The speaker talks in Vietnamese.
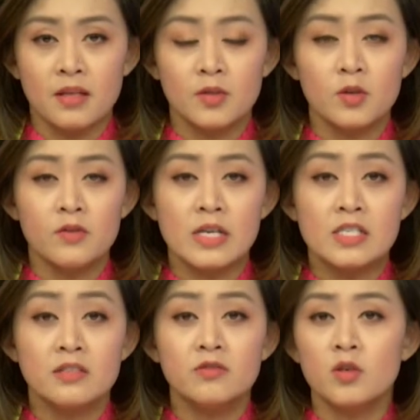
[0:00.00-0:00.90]
Thưa quý vị,
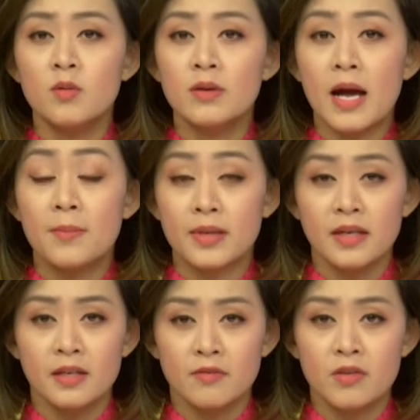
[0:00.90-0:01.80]
chính phủ Úc cam
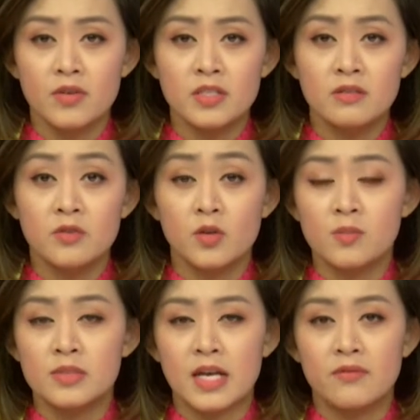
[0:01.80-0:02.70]
kết làm việc với chính phủ
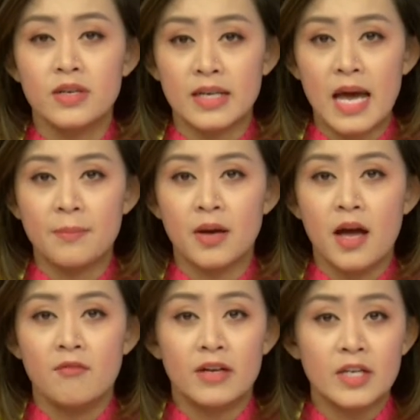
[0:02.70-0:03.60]
Cộng sản Việt Nam
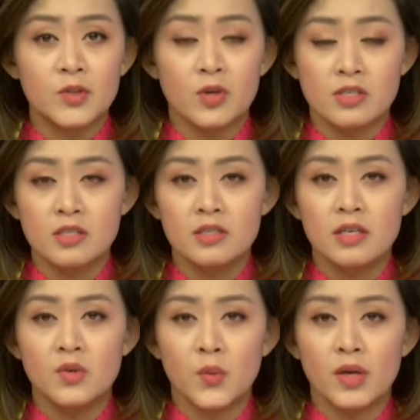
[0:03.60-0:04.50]
và các tổ chức
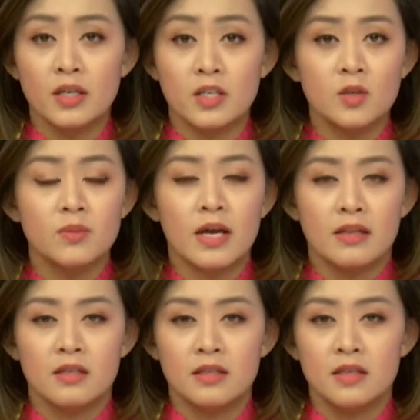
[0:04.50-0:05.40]
nhân quyền để thúc
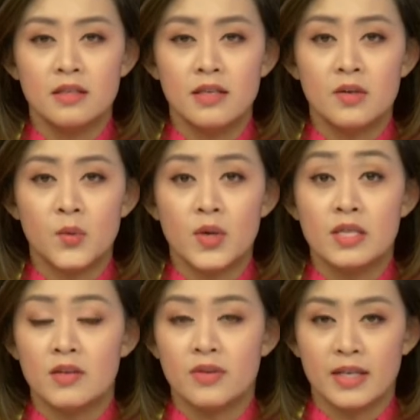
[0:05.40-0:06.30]
đẩy tình hình nhân
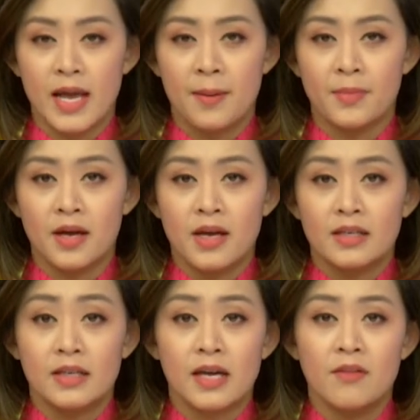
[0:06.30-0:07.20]
quyền tại Việt Nam,
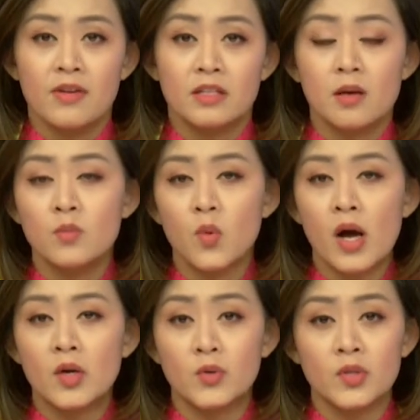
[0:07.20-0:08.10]
kể cả việc thông
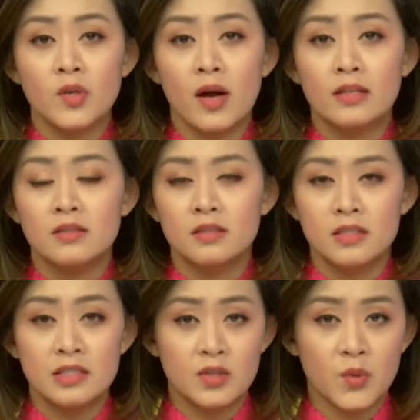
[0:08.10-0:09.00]
qua cuộc đối thoại
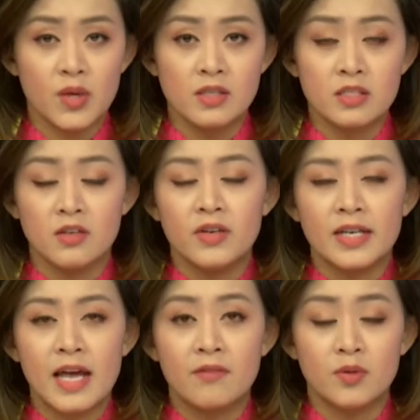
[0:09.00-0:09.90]
thường niên nhân quyền giữa
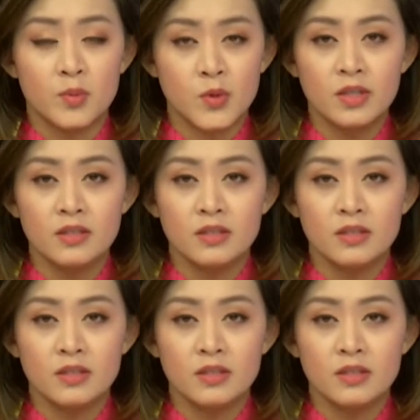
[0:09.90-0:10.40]
Việt Nam và Úc Quốc.